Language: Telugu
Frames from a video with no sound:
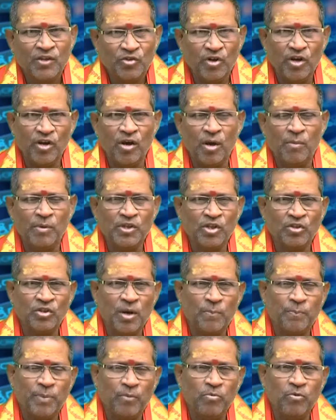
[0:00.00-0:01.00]

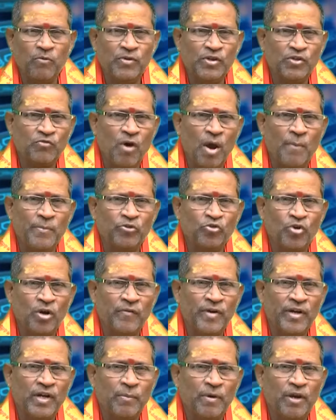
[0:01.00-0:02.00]
శ్రీరామచంద్ర ప్రభు
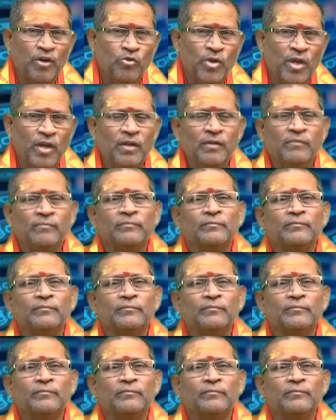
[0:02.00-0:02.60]
విశ్వామిత్రుడి వెంట బయలుదేరి